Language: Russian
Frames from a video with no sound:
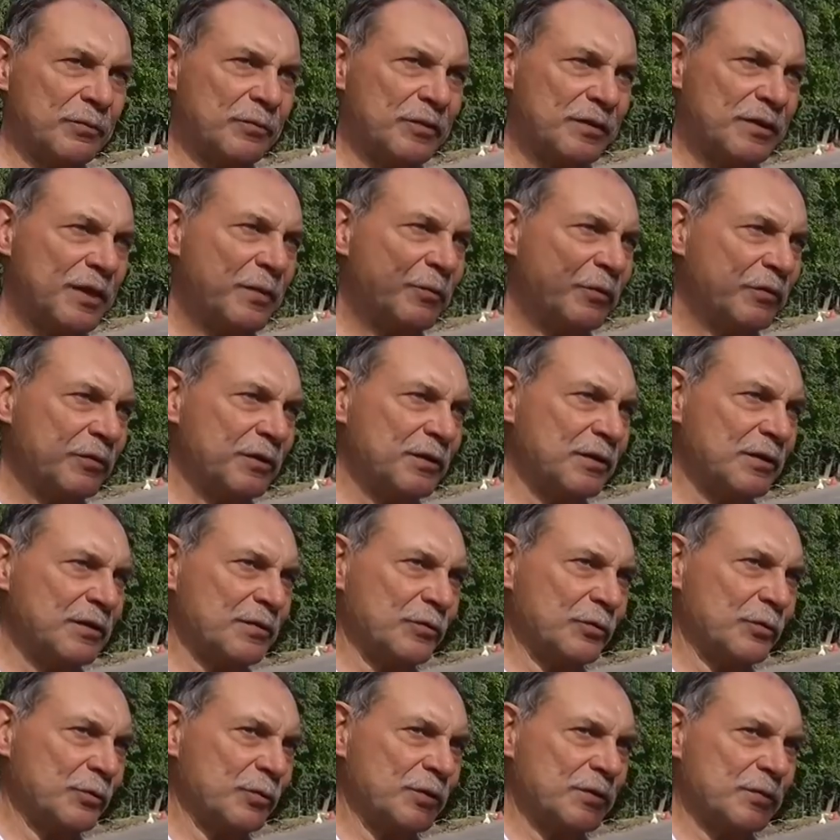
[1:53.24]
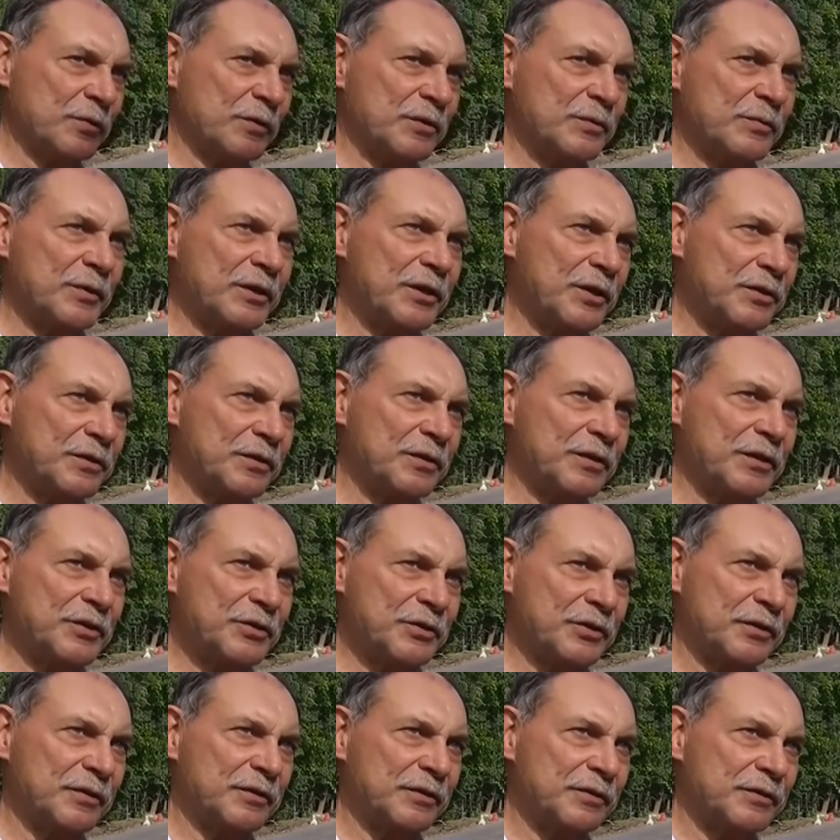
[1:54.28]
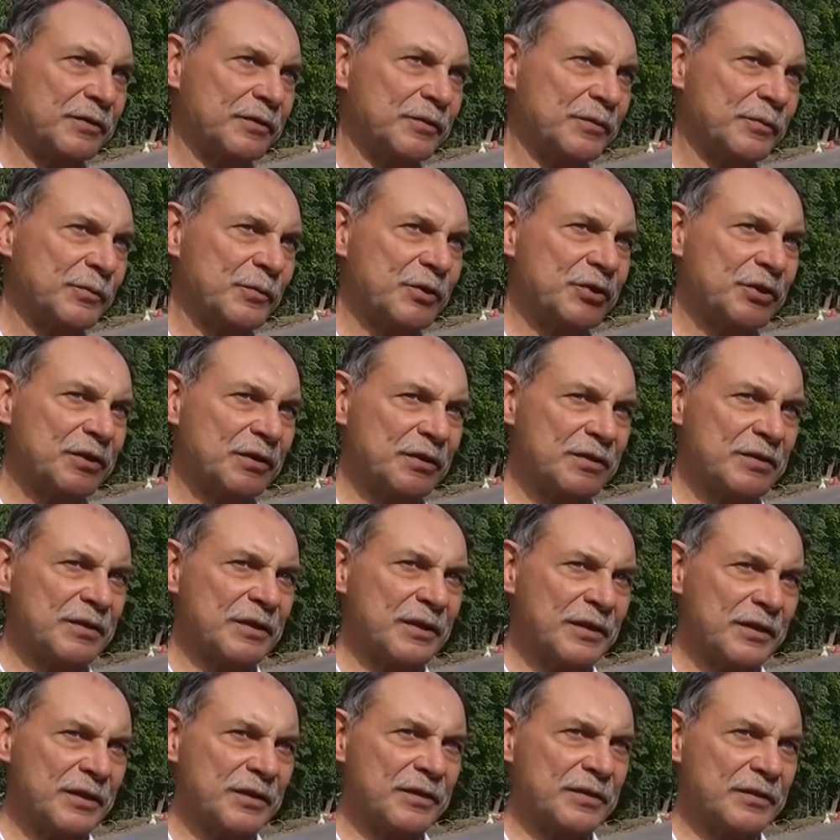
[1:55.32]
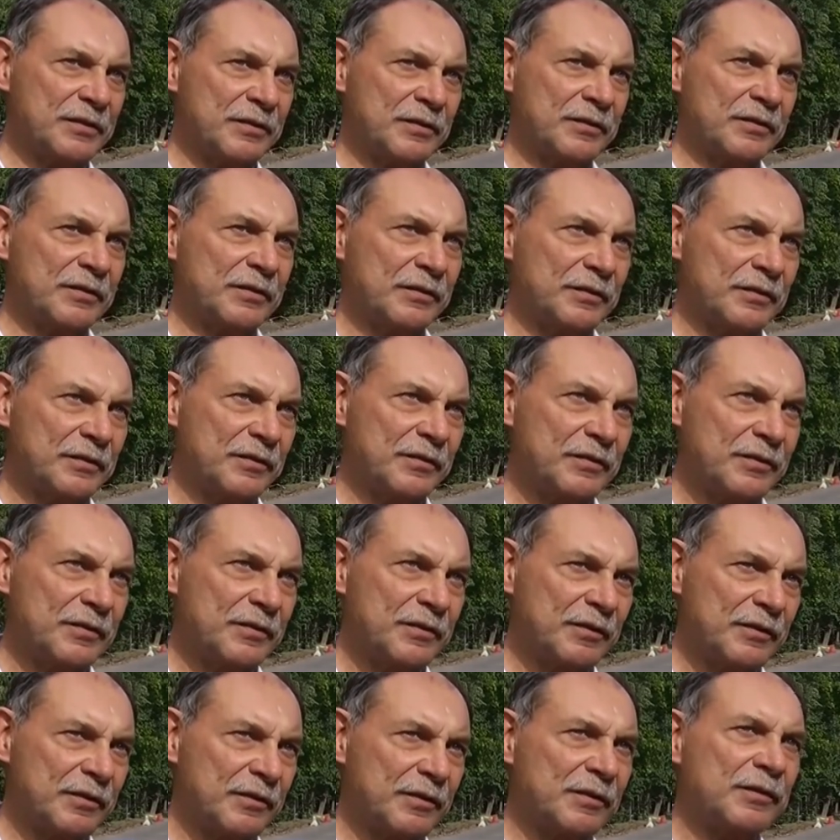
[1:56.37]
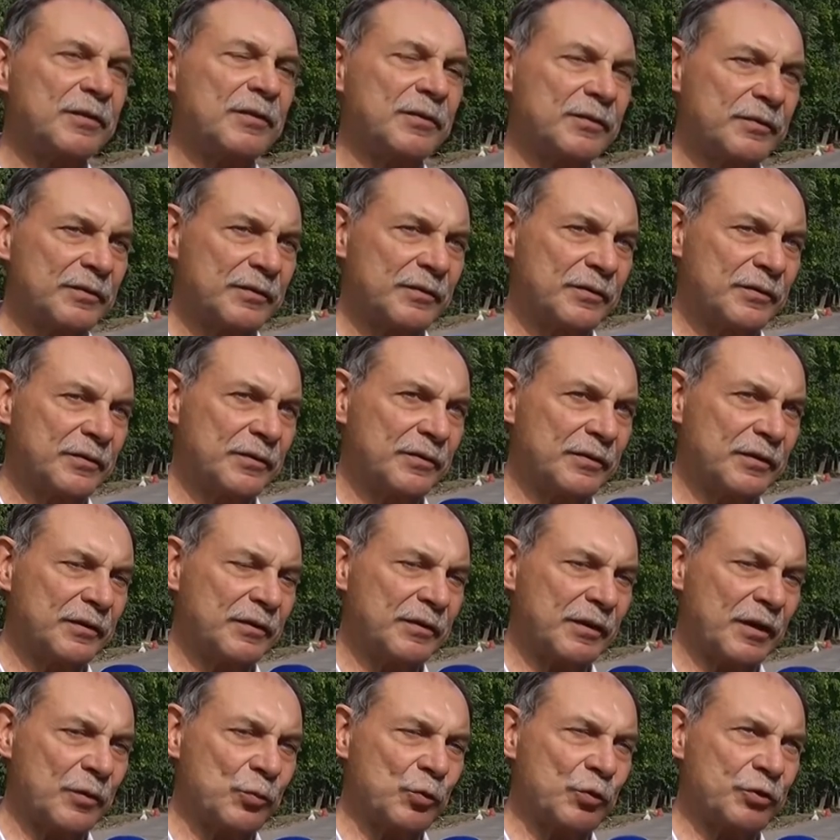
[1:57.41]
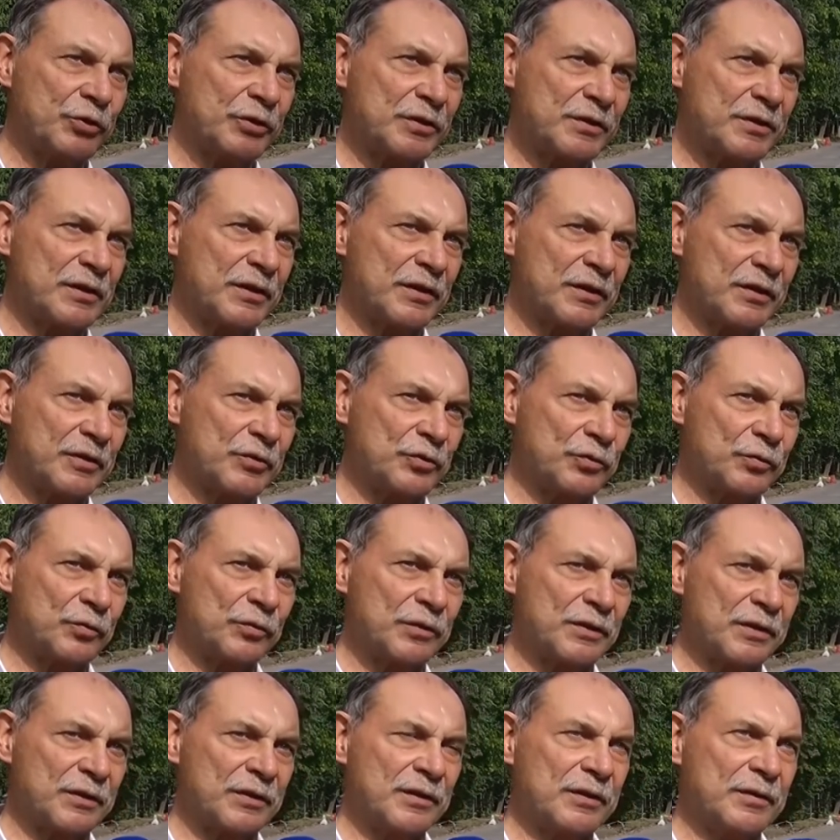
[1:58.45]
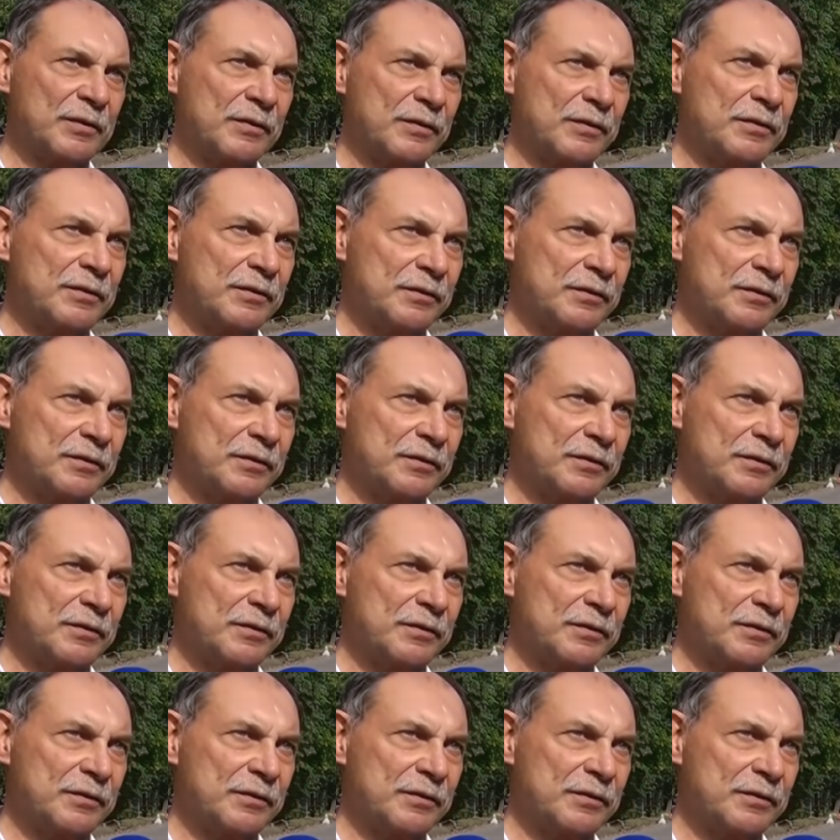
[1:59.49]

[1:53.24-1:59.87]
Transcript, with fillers: Сами видите, вон, посмотрите дальше. Машины стоят и рабочие стоят, ждут, когда